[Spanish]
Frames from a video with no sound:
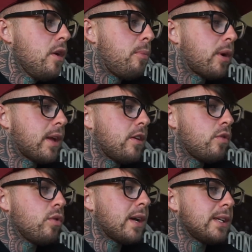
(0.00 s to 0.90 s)
Porque yo
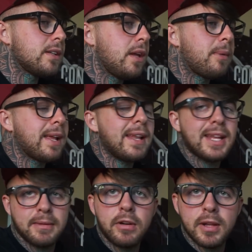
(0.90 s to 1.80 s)
nunca,
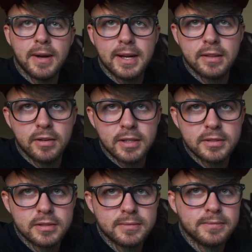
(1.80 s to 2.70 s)
imagínate que me voy de
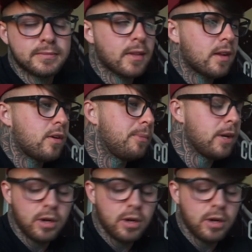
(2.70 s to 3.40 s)
vacaciones, con mi